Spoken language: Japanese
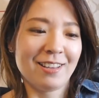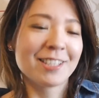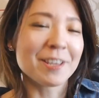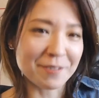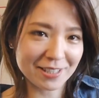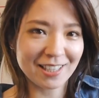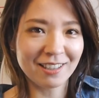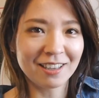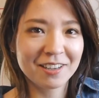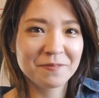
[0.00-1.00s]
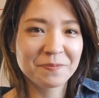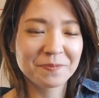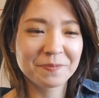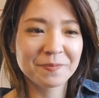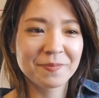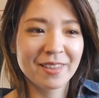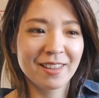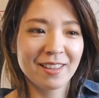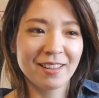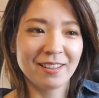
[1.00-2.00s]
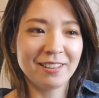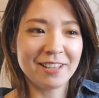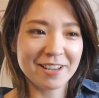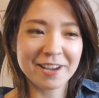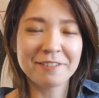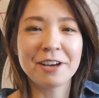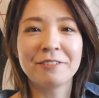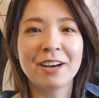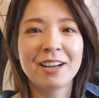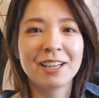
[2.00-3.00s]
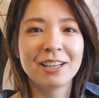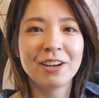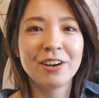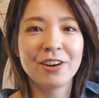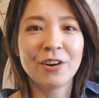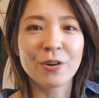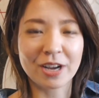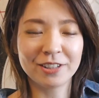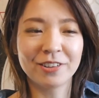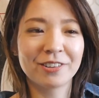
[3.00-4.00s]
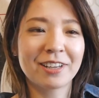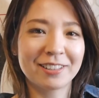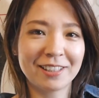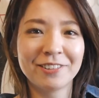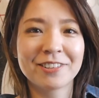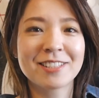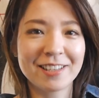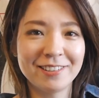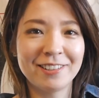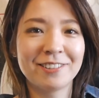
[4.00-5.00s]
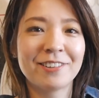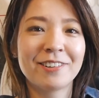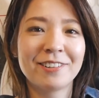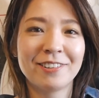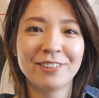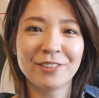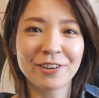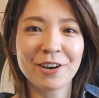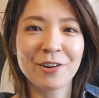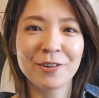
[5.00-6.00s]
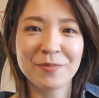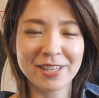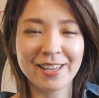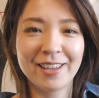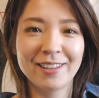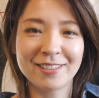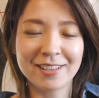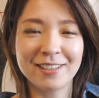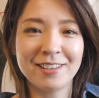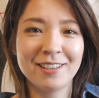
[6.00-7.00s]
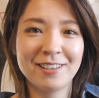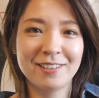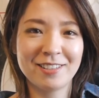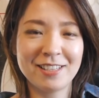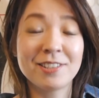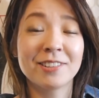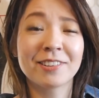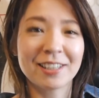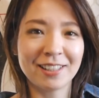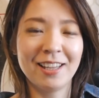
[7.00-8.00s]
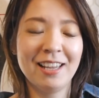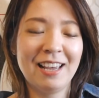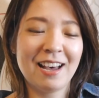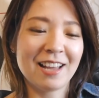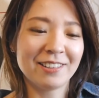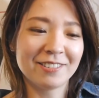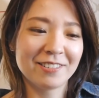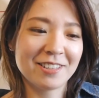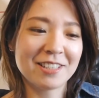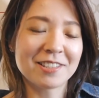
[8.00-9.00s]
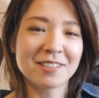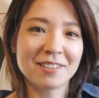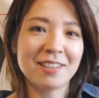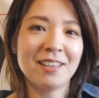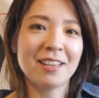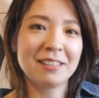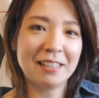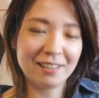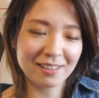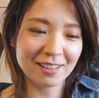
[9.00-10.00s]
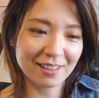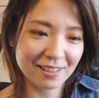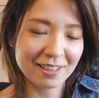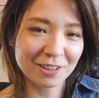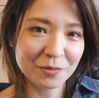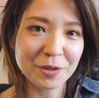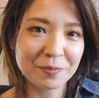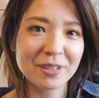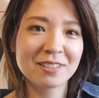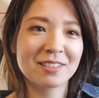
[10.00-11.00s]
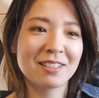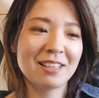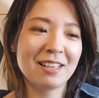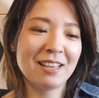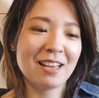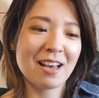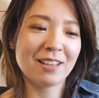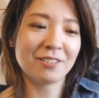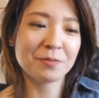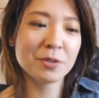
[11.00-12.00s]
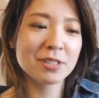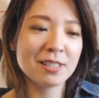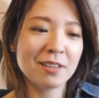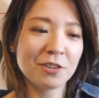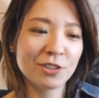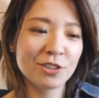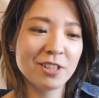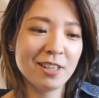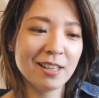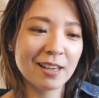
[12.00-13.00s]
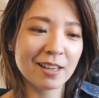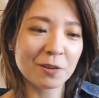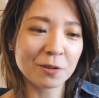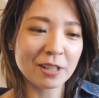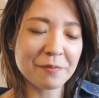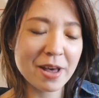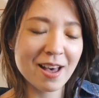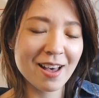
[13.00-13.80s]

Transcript: すいませんが DIY は他の方のチャンネルの動画を見て是非刺繍とかねあの引き続きやっていただけたらと思います。あのもし本当になんかこうたま